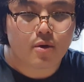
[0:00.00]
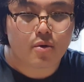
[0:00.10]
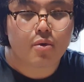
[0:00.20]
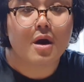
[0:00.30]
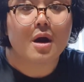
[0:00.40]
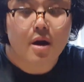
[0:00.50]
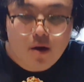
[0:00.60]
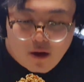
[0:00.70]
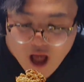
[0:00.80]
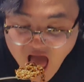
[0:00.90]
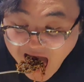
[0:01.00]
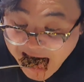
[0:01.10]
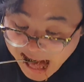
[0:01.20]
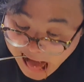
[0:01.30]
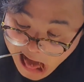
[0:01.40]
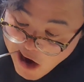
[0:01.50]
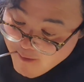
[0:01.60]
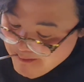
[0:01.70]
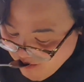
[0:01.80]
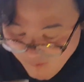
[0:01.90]
사셔가지고
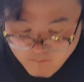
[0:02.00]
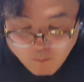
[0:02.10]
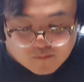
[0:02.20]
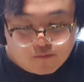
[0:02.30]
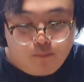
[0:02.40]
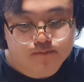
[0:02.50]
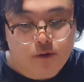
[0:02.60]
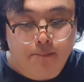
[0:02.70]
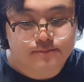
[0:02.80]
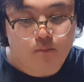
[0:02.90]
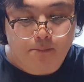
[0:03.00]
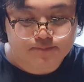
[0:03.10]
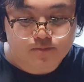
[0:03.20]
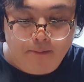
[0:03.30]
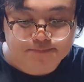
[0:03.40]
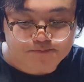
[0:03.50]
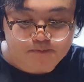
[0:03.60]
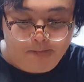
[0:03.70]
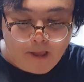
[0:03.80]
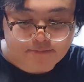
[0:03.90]
캠핑이나 뭐 나들이 때
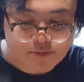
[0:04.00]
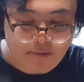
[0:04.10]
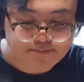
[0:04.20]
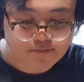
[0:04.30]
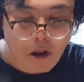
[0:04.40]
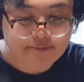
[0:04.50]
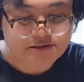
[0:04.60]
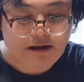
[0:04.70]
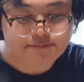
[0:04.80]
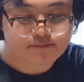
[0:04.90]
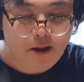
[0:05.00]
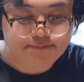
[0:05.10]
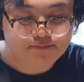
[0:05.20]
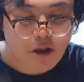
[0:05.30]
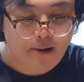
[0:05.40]
아니면 주말에 집에 계실 때